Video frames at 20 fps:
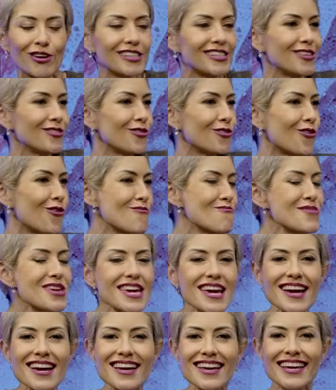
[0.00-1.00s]
que si no
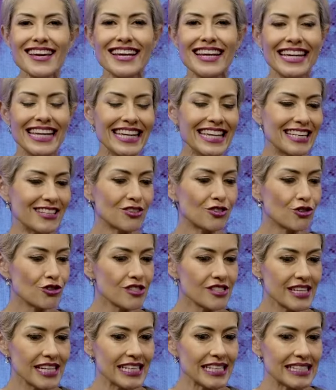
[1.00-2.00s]
comía. Y
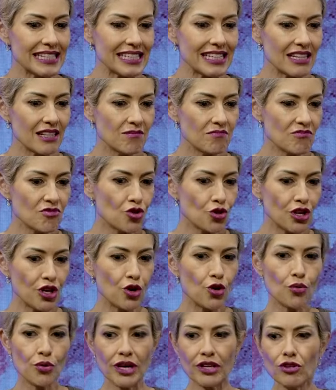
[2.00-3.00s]
entonces yo
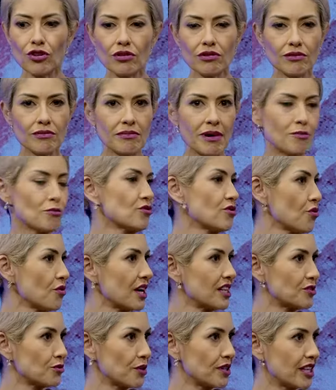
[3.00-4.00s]
digo, bueno, vamos a un
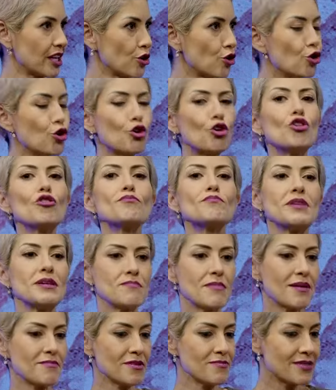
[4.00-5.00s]
gastroenterólogo, mi
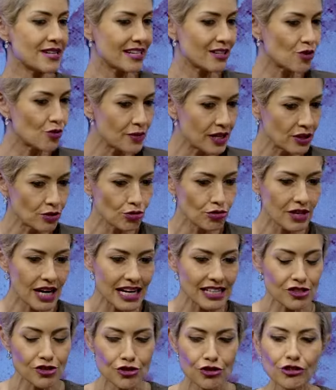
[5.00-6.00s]
mami me recomienda un
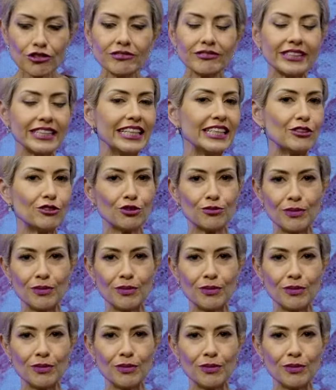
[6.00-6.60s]
gastro y nos